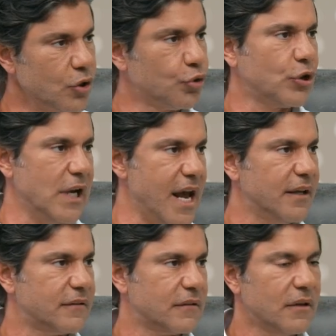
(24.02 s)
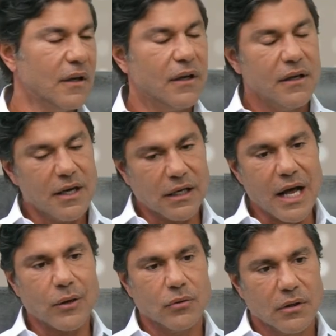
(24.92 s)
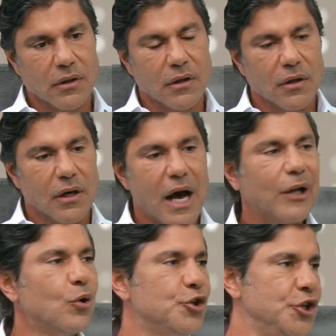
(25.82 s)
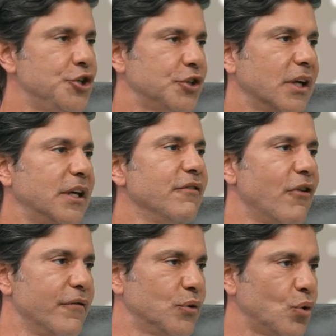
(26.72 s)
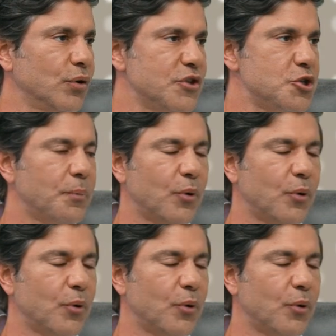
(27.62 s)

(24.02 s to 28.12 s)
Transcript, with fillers: e os clientes. E, claro, a logística que envolve todo este